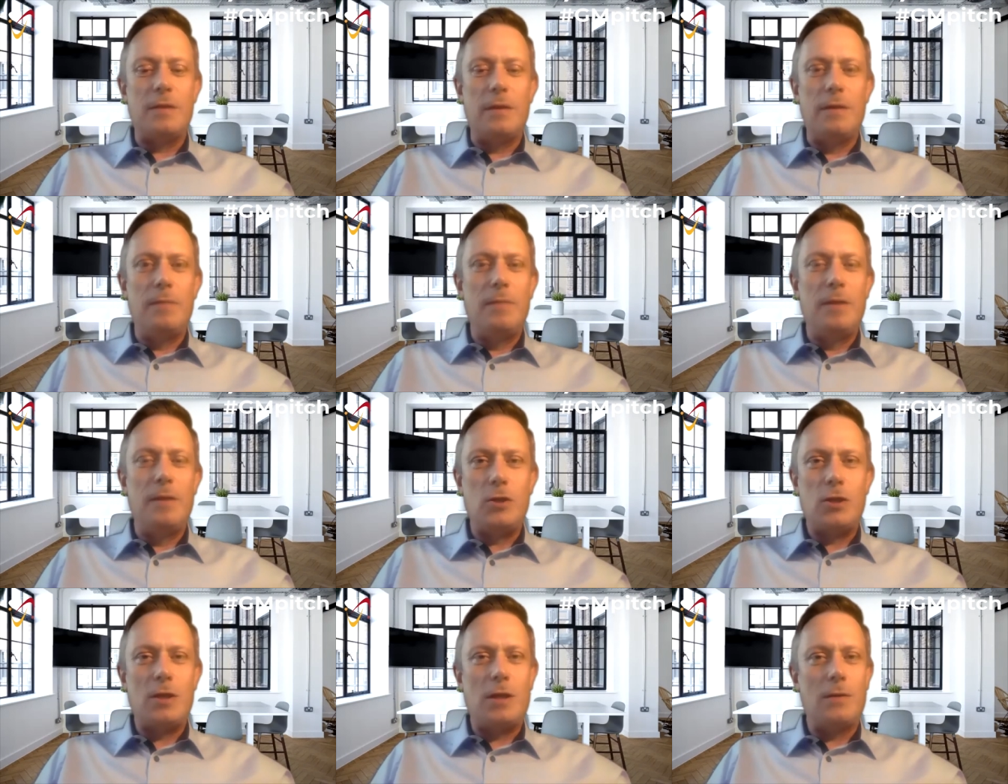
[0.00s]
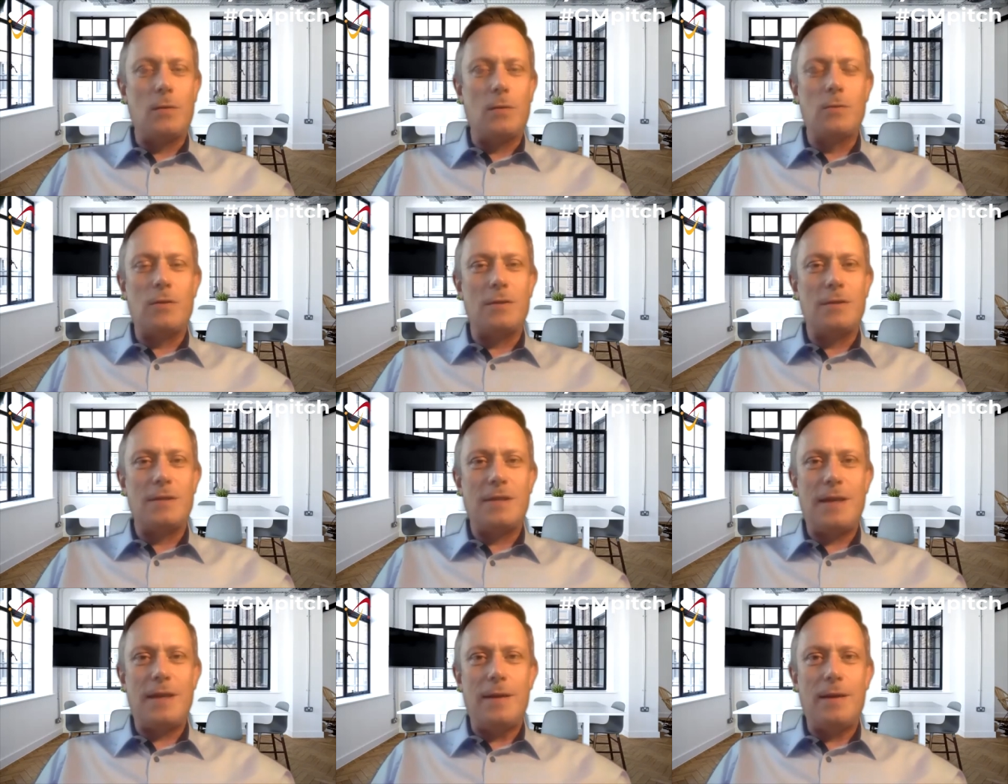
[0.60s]
äh, Mittelstand und
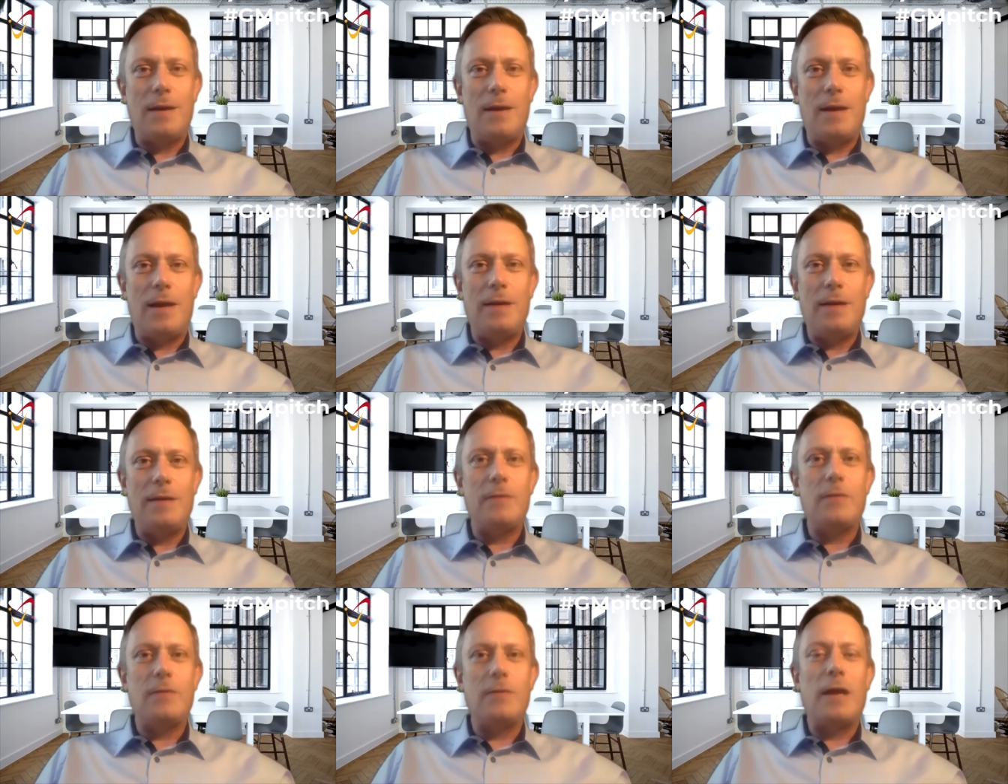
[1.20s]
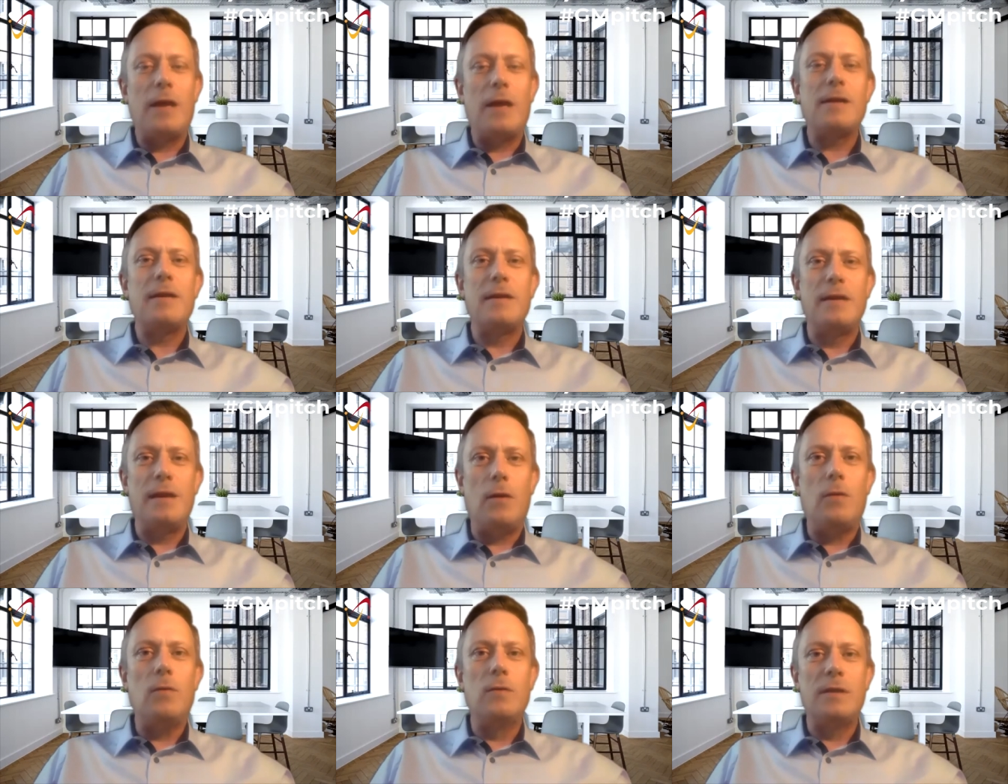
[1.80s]
Konzern geleitet und hatte
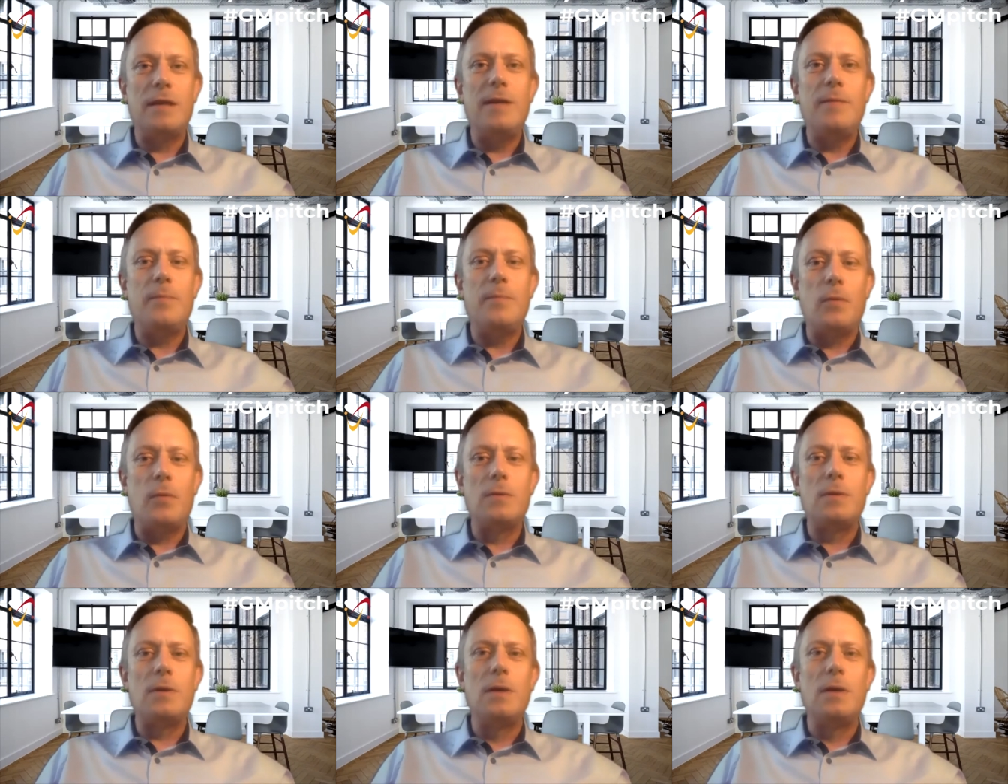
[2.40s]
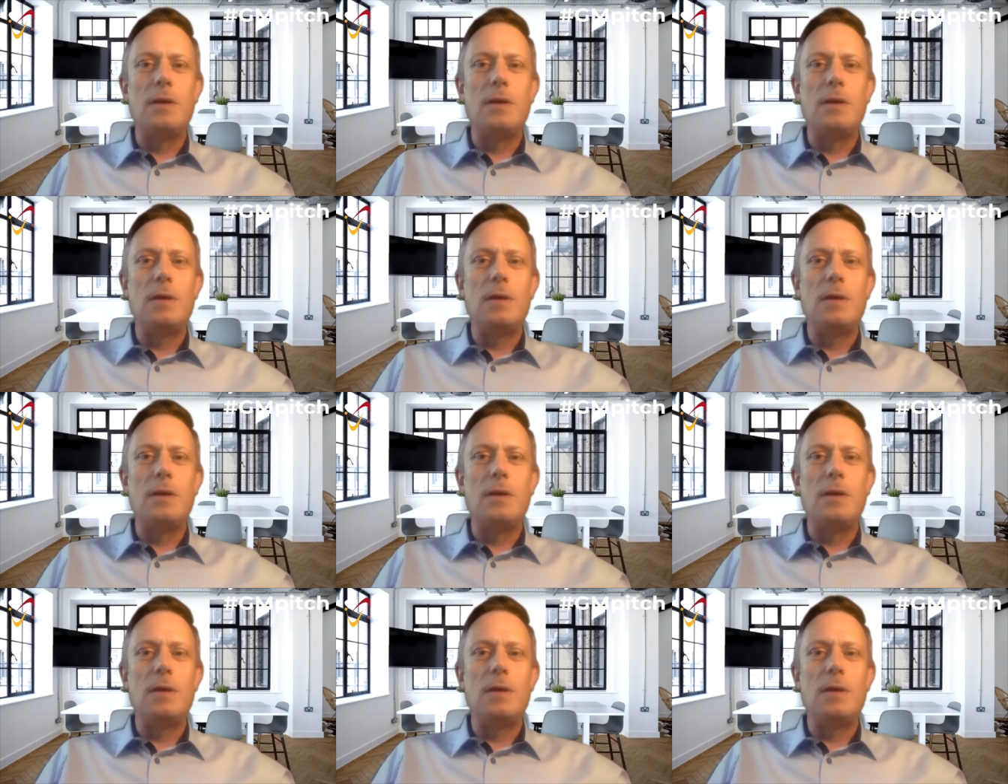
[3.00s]
genau den Punkt,